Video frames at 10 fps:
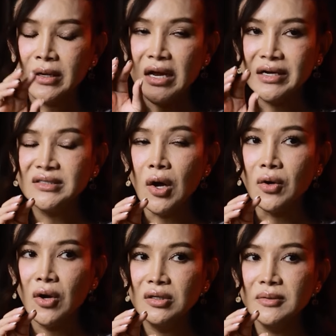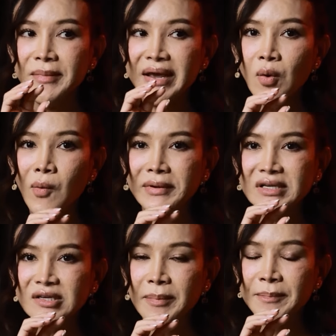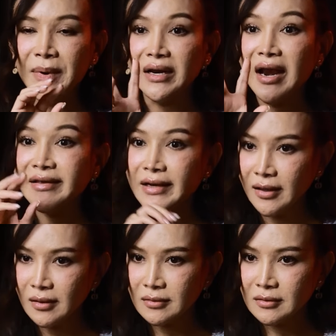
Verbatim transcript: อย่างที่สองก็คือไม่ควรที่จะไปเปิดอะไรเยอะ